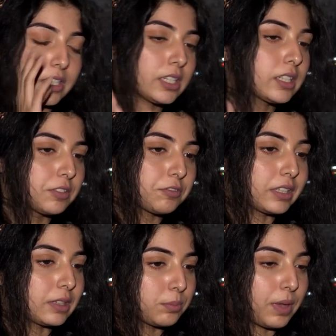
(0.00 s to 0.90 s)
সেটা
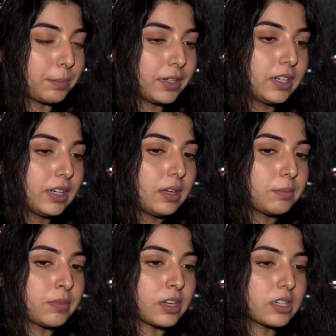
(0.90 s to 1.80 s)
ডিফারেন্ট ব্যাপার
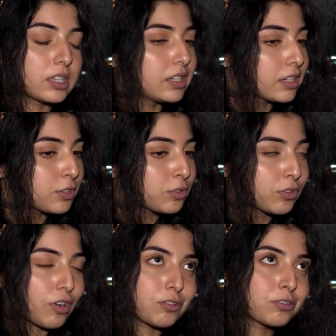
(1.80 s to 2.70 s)
বাট নিজের জন্য
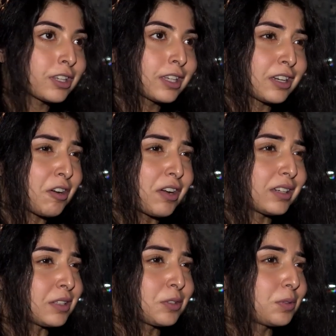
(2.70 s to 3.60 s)
কখনোই কেনা
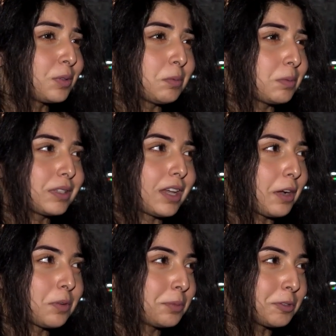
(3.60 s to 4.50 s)
হয় না সো ইয়া
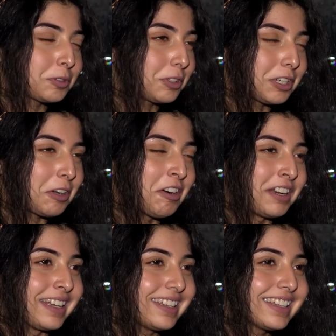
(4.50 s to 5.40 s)
এখন পর্যন্ত কেনা
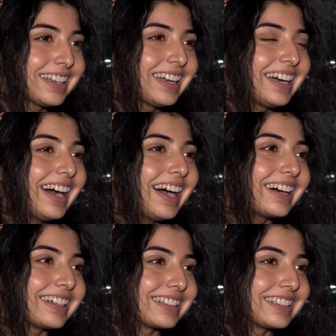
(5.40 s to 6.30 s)
হয় নাই
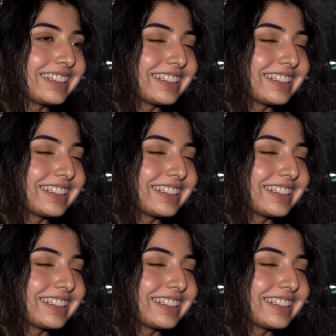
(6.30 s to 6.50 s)
আর